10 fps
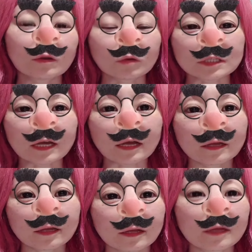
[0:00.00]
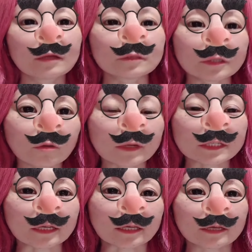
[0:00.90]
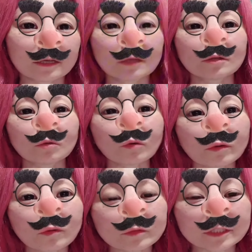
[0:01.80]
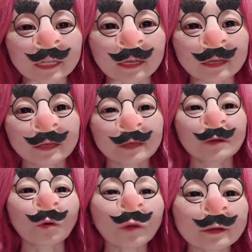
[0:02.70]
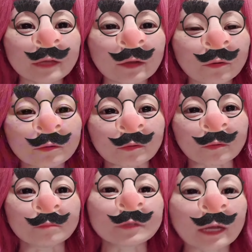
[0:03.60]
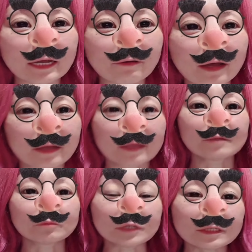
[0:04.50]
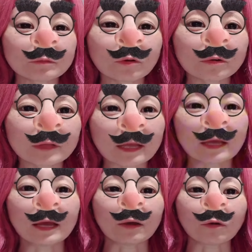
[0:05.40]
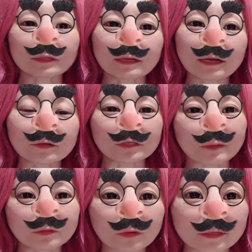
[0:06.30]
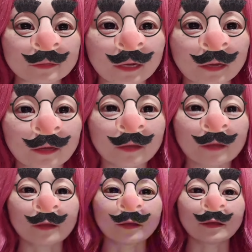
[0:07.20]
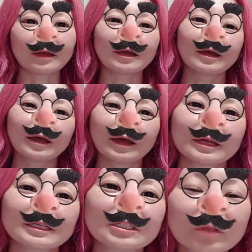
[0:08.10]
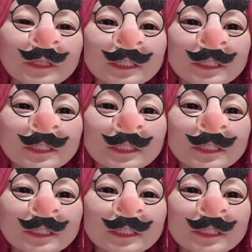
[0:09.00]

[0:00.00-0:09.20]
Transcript: こちら、水道橋駅、東京ドームシティ、後楽園ホールの向かい側、プリズムホールで行われるイベントなんですが、初日